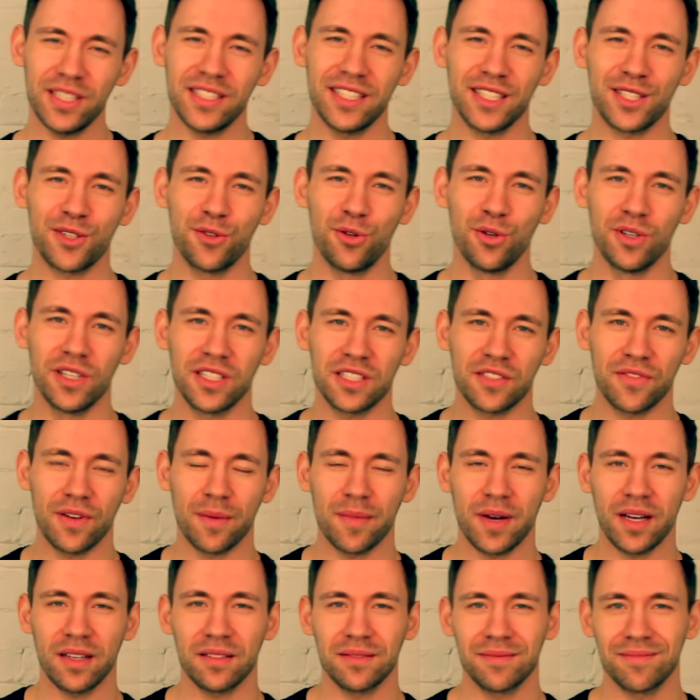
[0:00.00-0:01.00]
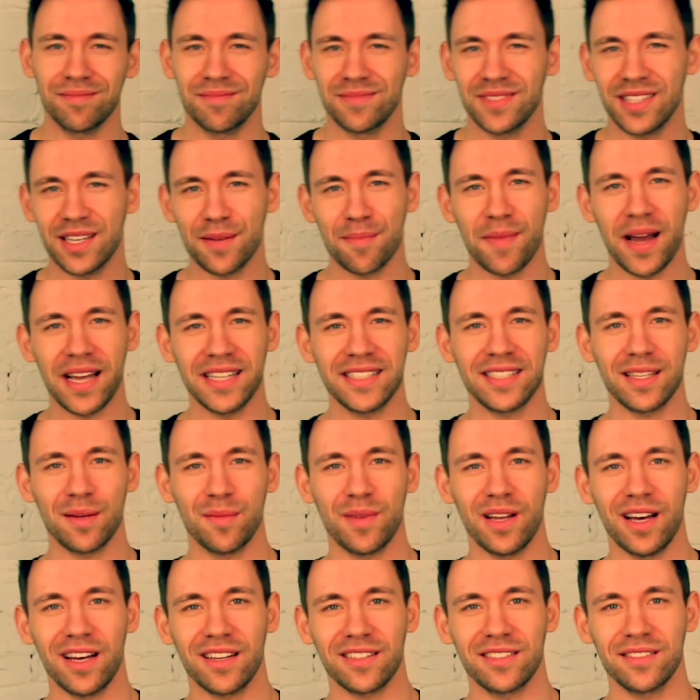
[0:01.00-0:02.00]
richtig cool ist, wenn man
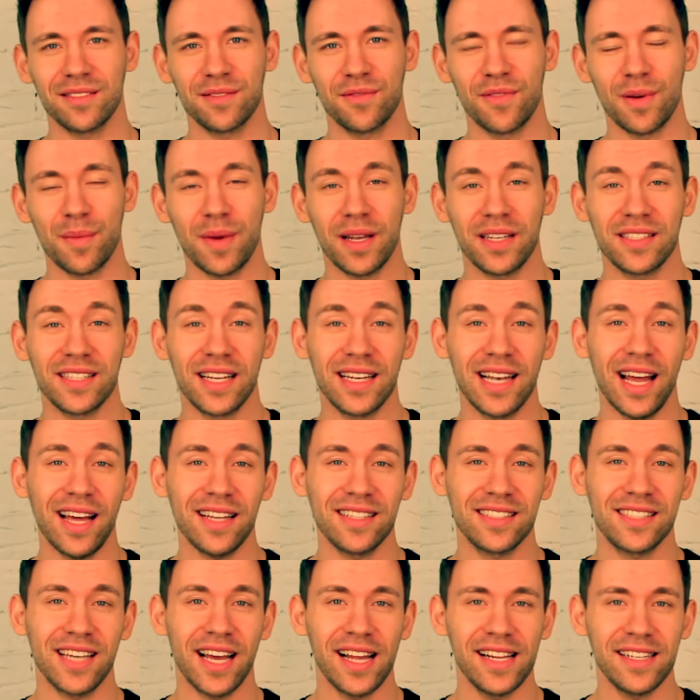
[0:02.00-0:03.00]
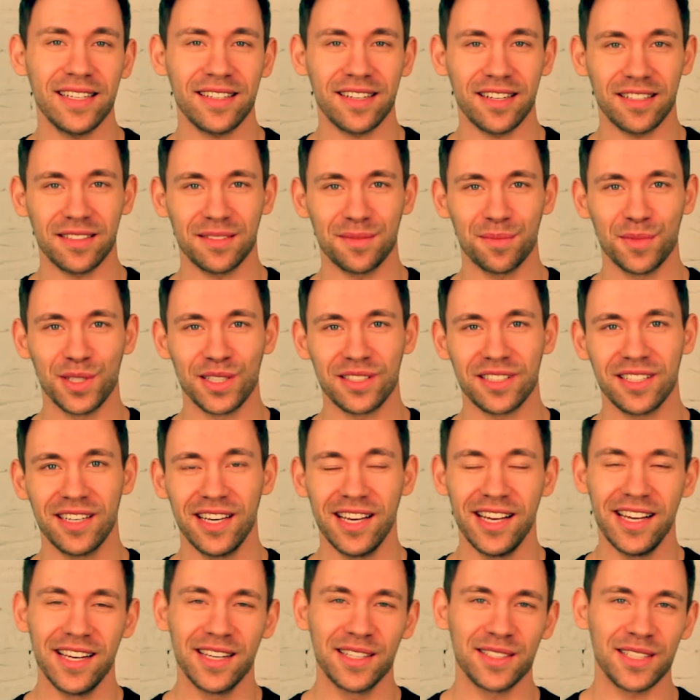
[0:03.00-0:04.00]
gemeinsam lacht, wenn man sein Lachen teilen kann mit
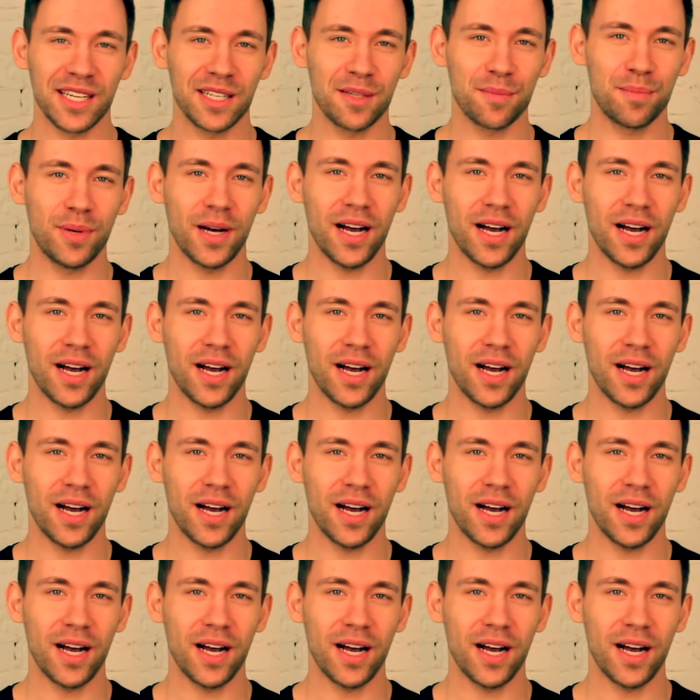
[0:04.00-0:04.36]
seinem